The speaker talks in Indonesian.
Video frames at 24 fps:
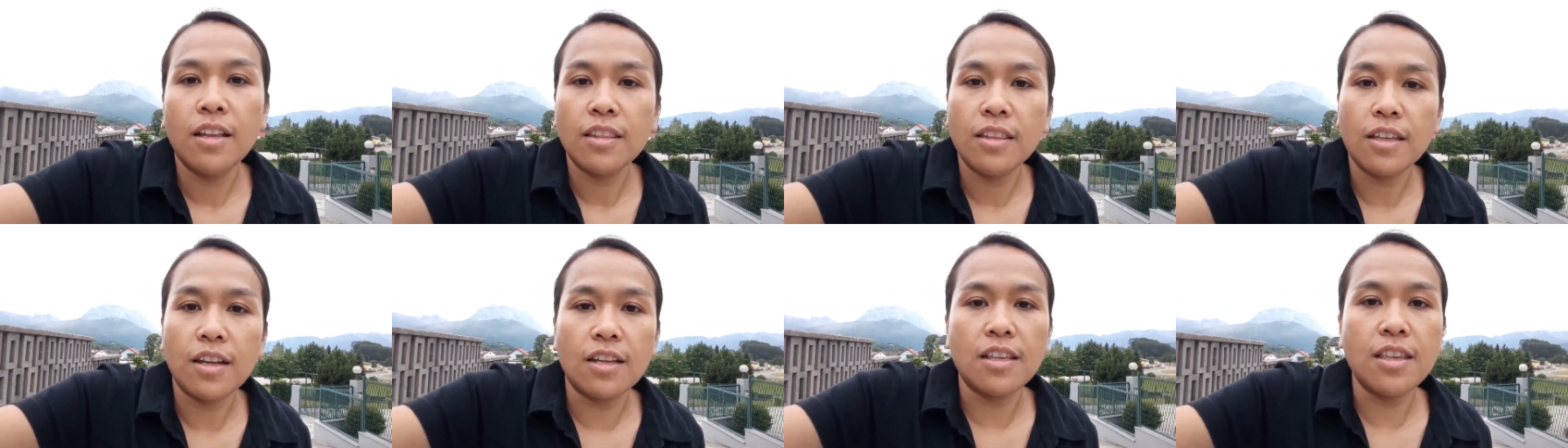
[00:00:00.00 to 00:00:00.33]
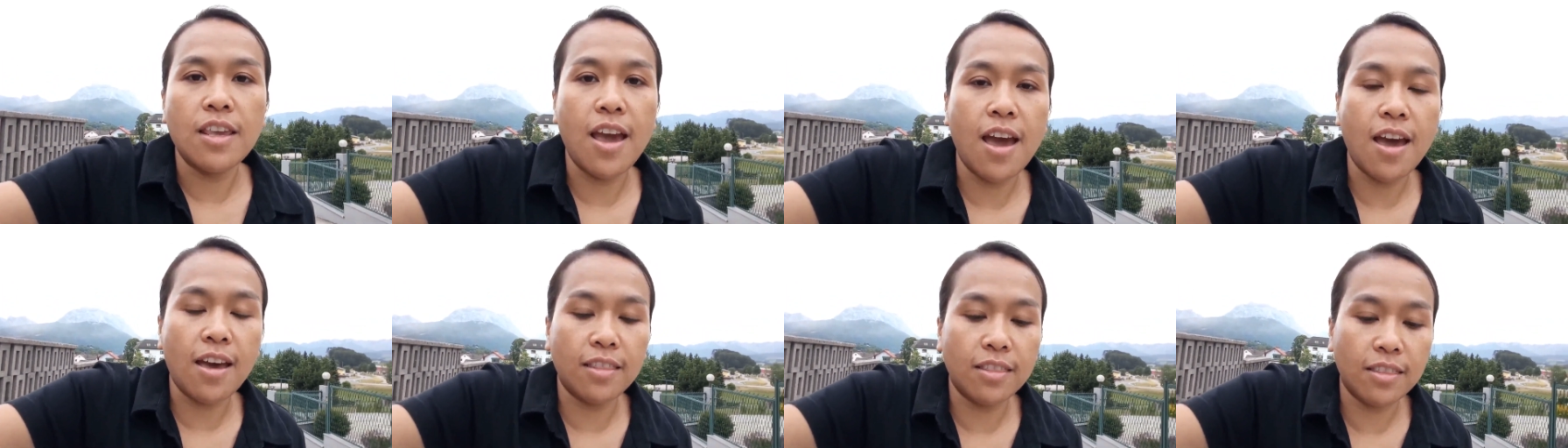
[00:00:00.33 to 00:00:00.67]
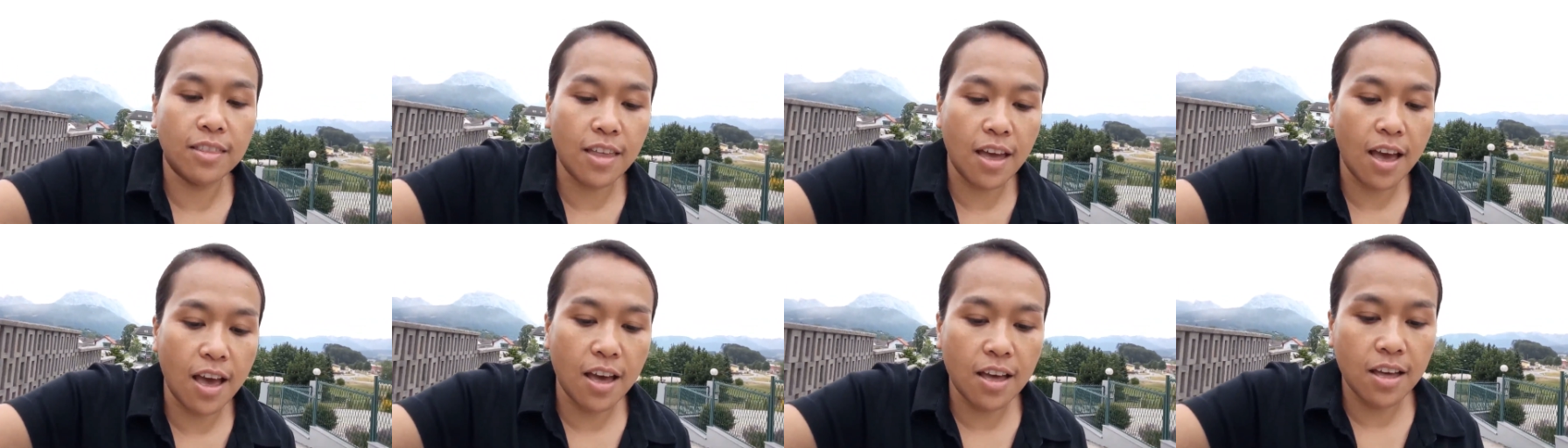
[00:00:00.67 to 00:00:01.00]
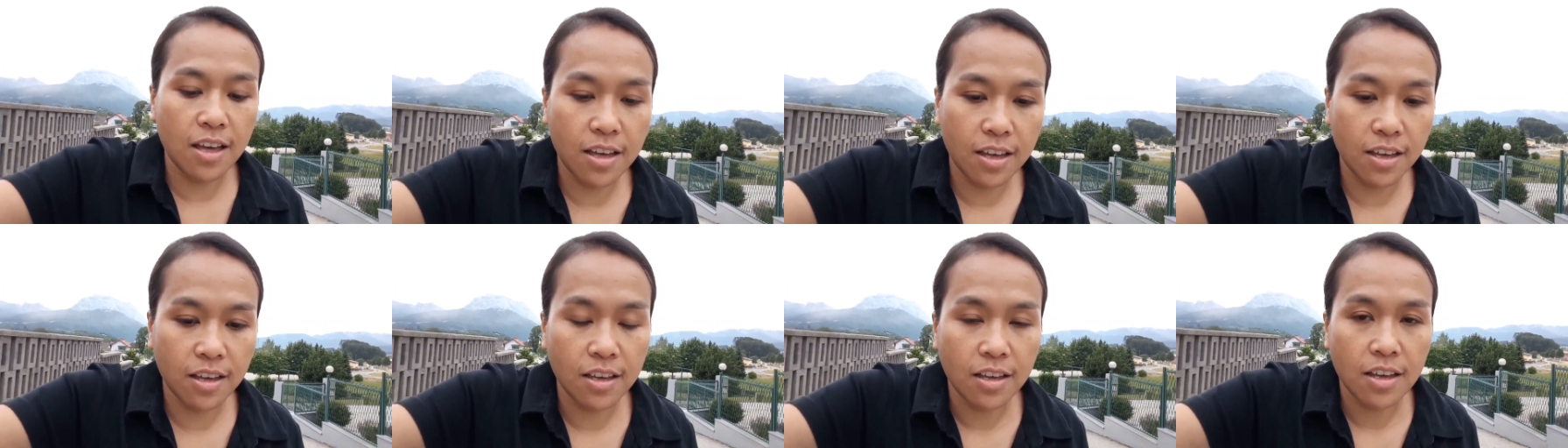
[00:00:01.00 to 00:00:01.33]
ternyata
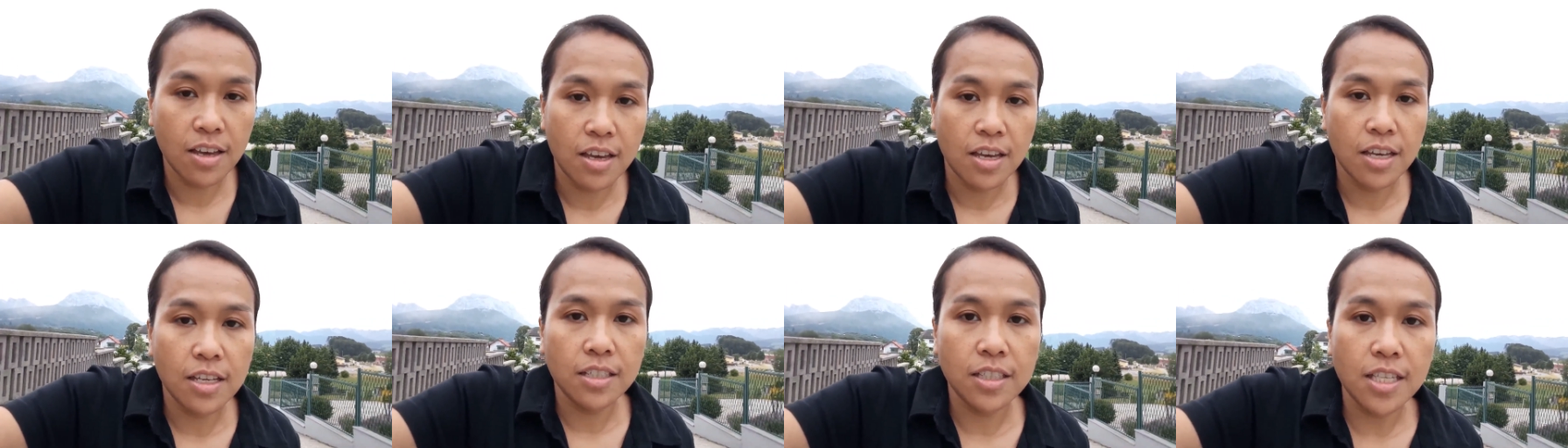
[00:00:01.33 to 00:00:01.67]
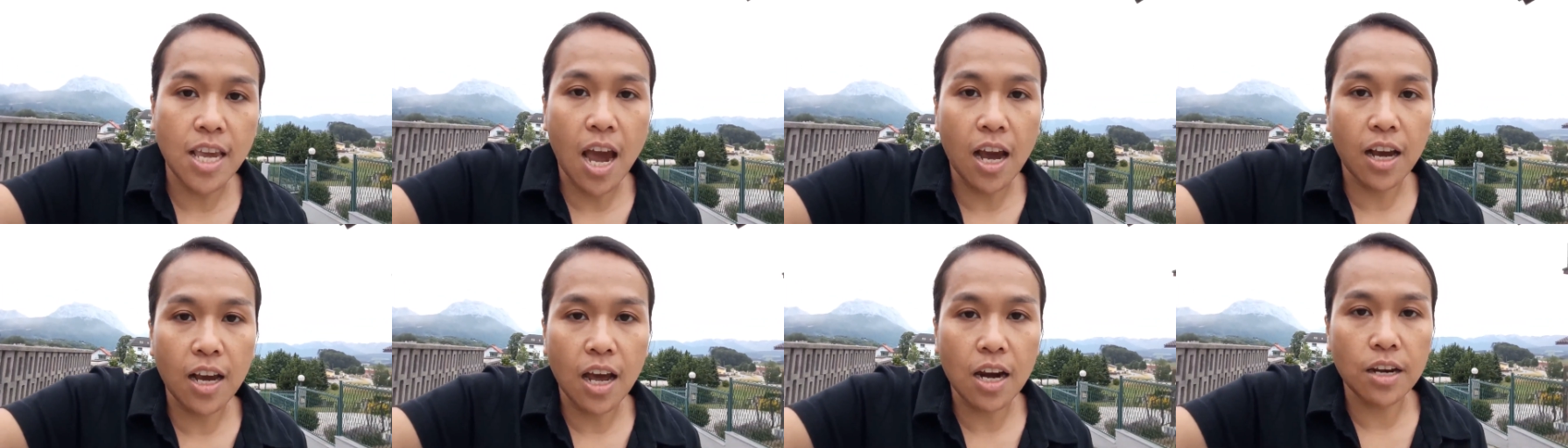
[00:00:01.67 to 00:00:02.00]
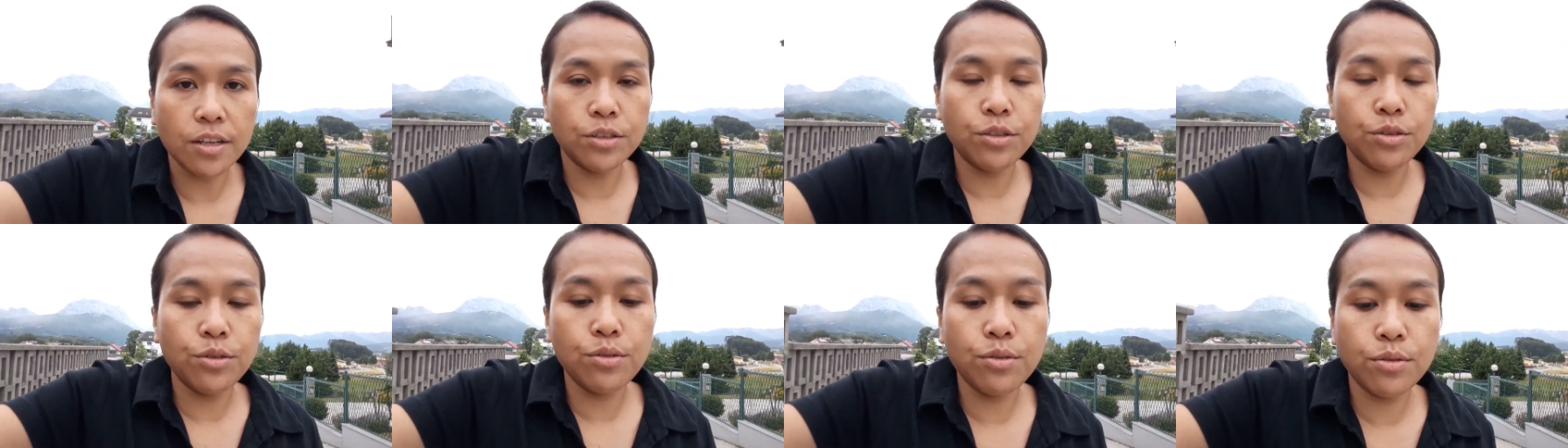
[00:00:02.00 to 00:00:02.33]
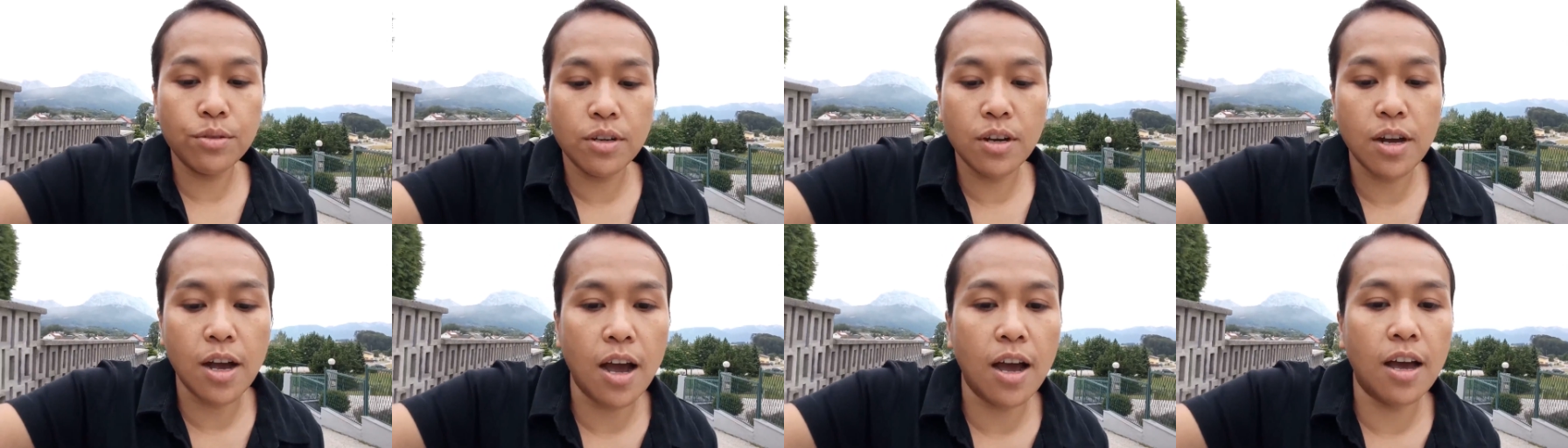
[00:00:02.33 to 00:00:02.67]
nyakar
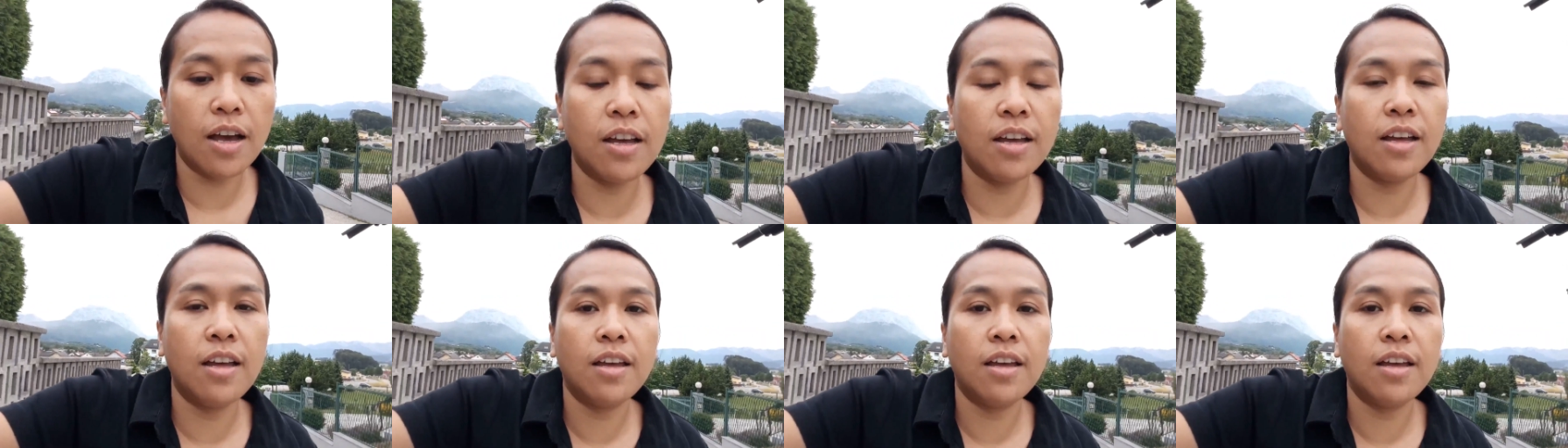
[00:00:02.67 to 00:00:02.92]
juga.